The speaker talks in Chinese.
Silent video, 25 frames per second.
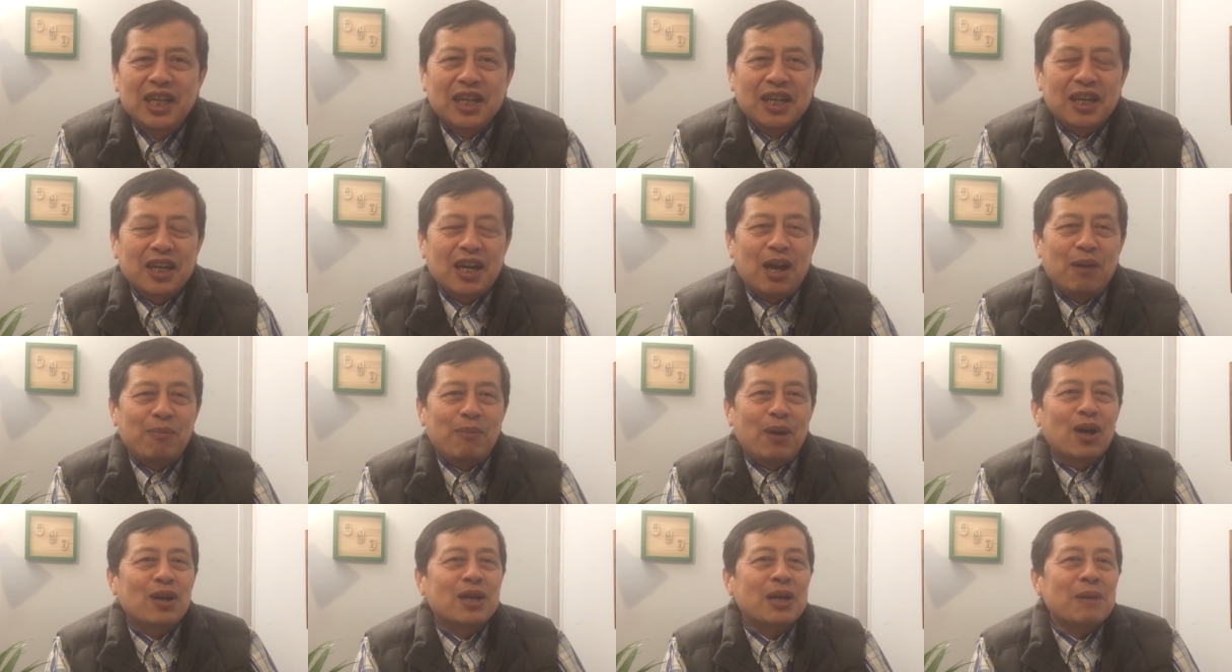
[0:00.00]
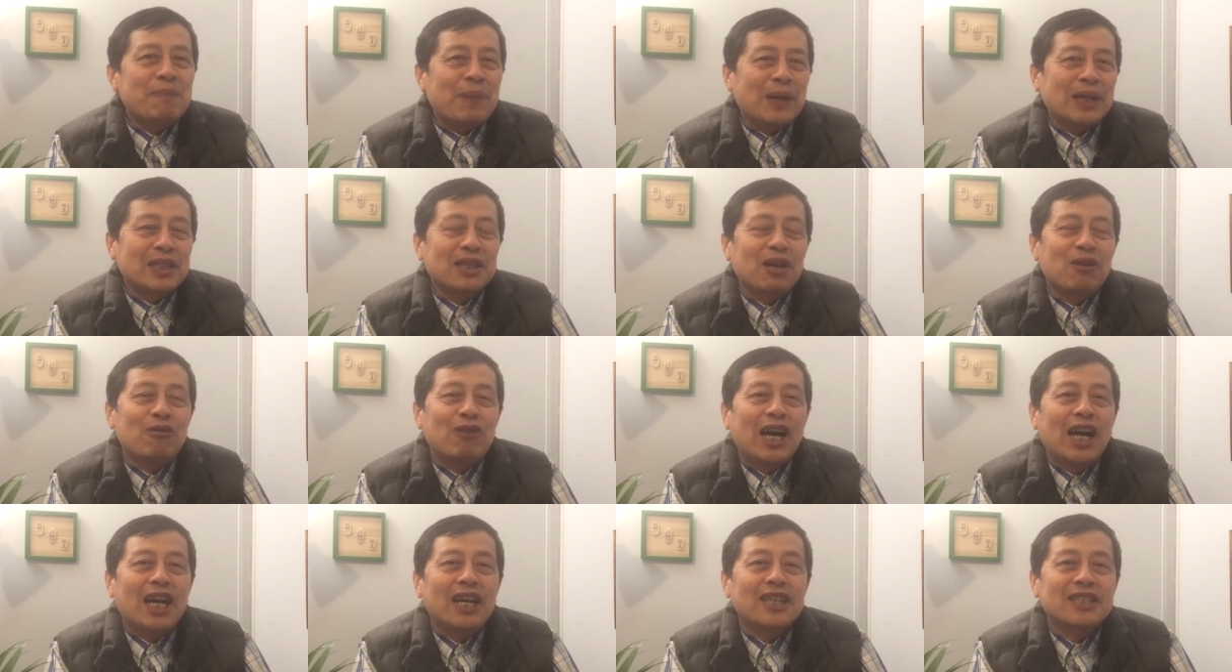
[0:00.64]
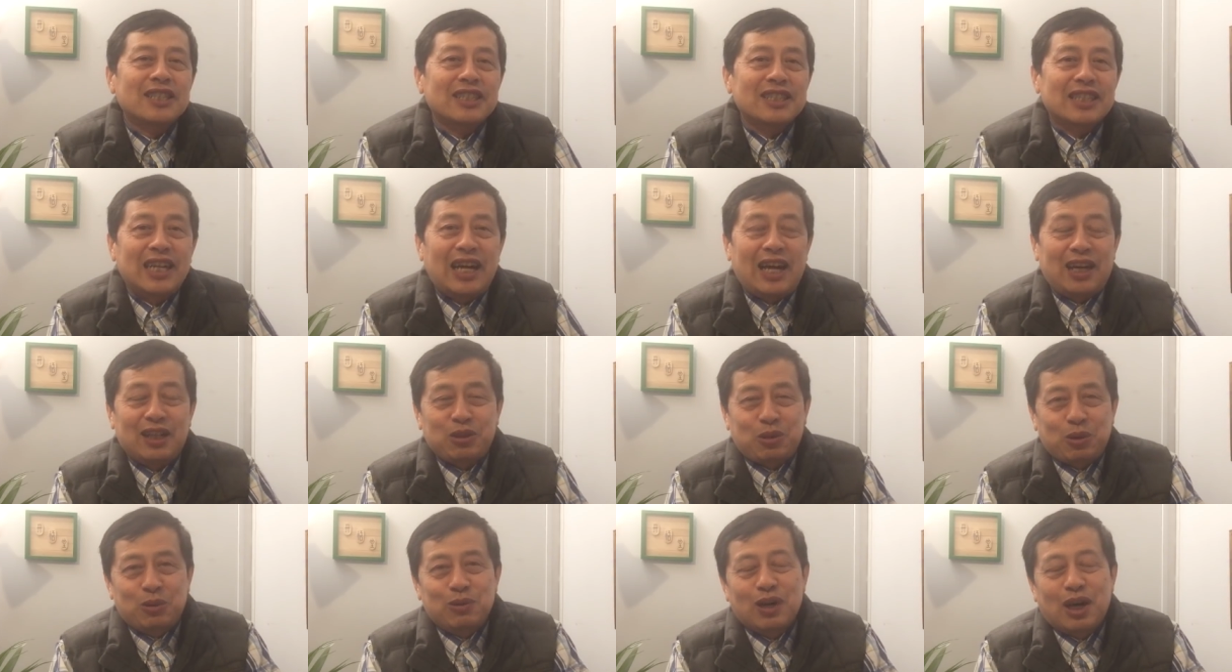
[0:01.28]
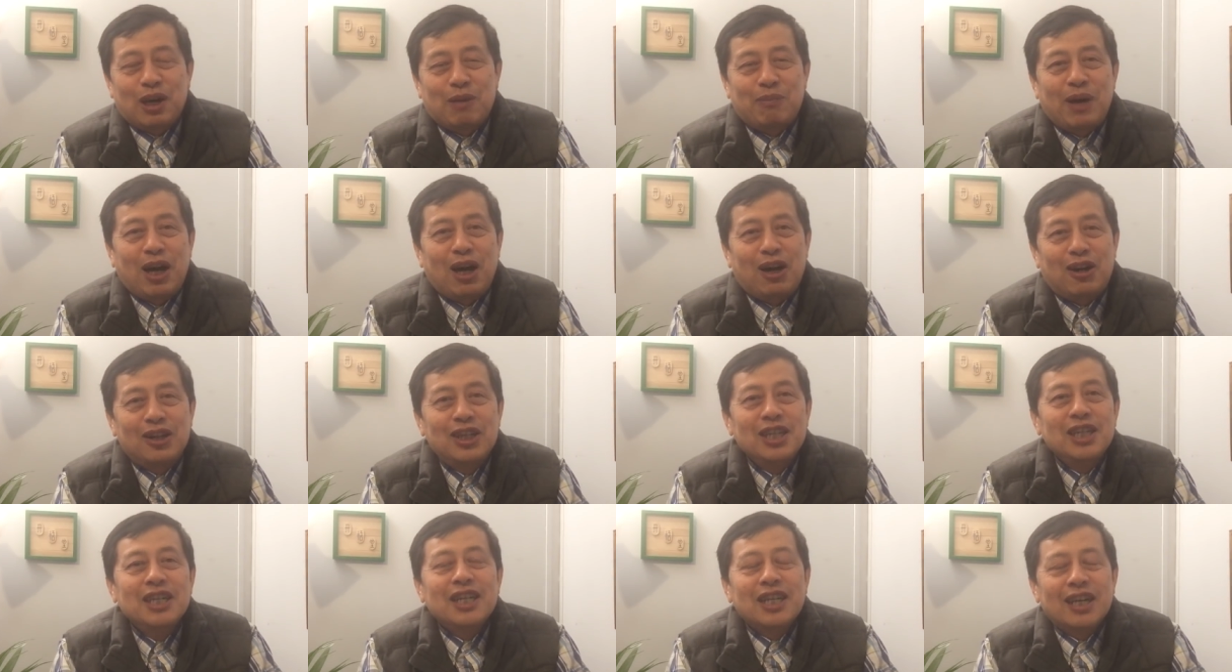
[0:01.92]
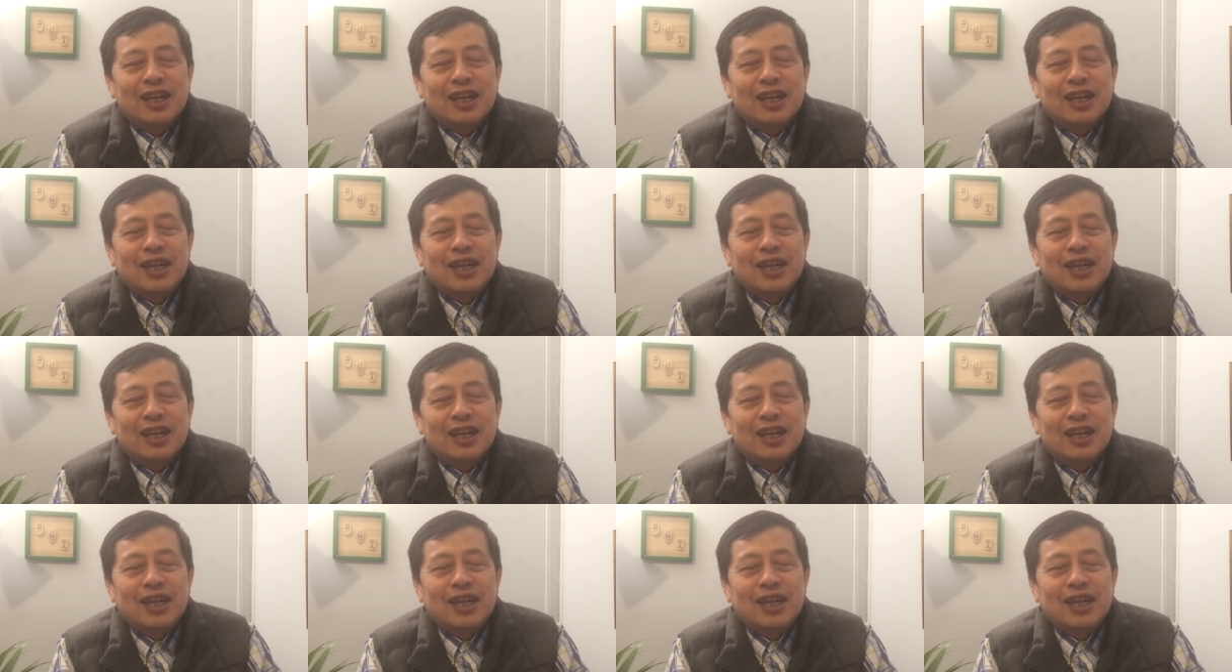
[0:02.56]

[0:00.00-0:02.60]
老毛跟彭德怀是拿土老帽，